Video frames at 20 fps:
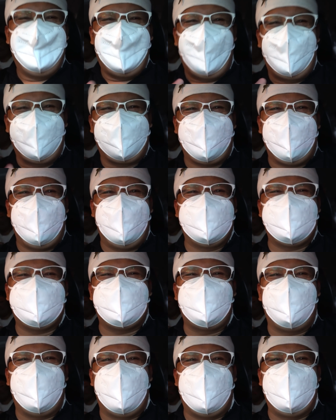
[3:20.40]

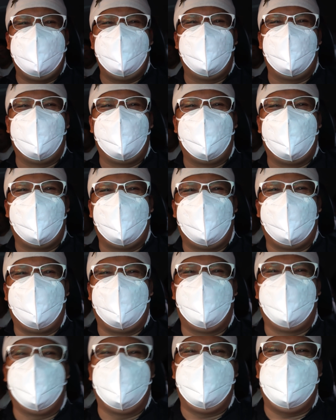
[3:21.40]
Orkes Melayu.
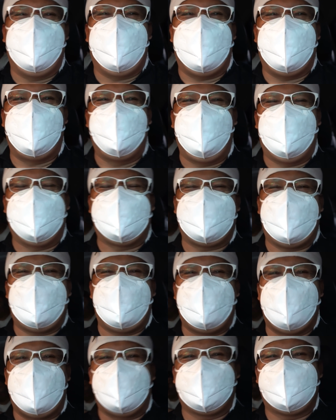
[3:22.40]
Ya
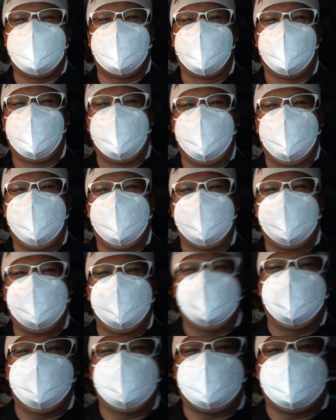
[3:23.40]
biasa sim kuring di